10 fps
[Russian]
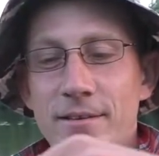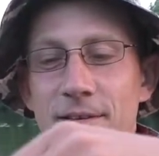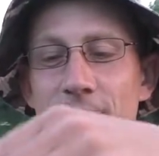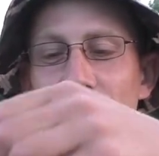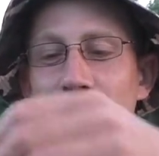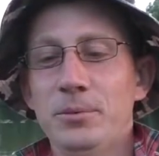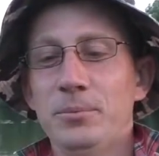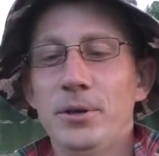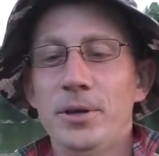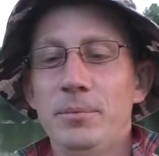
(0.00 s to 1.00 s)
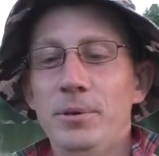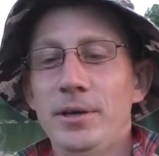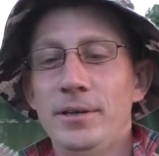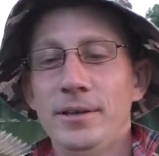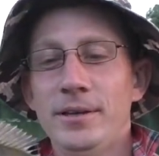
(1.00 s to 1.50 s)
делают ему
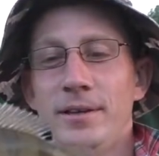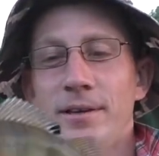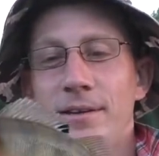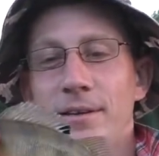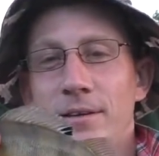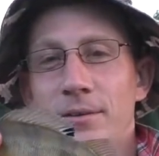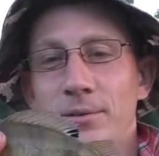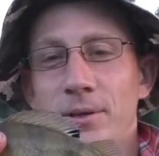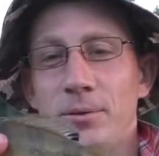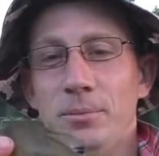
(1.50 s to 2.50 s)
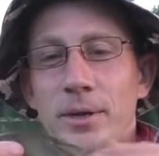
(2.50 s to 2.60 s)
хребет. Он такой